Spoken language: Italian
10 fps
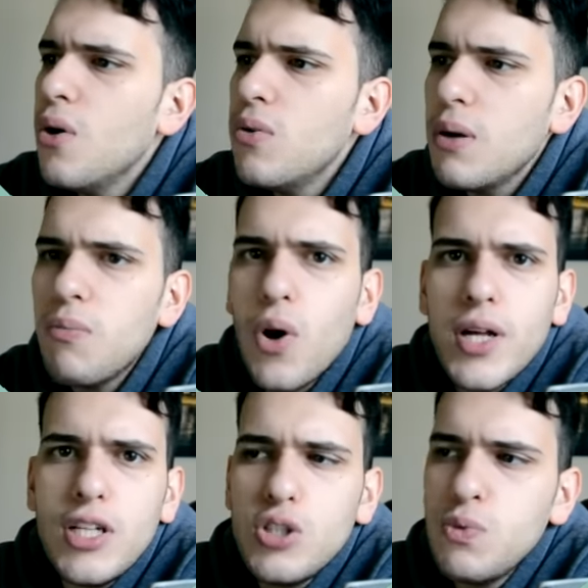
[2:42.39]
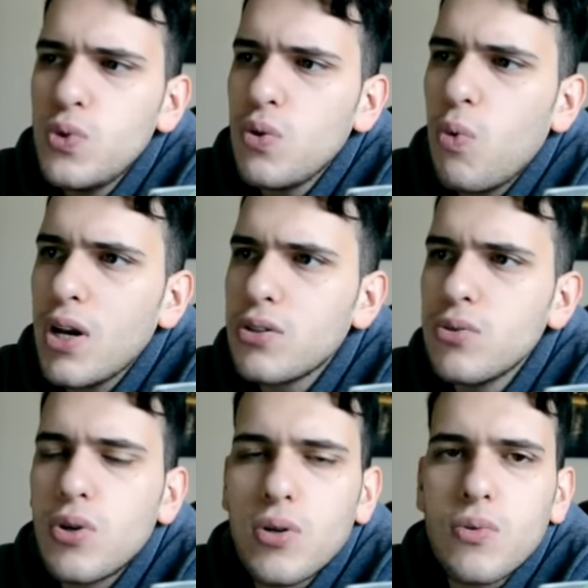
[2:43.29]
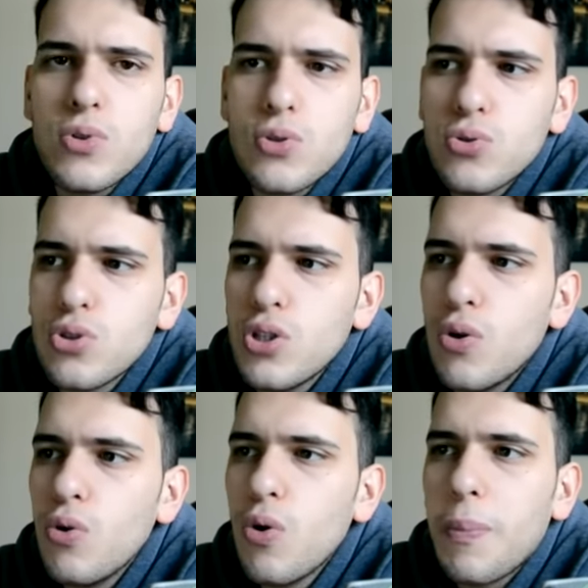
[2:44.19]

una buona 10 minuti quarto d'ora con questo giochino lo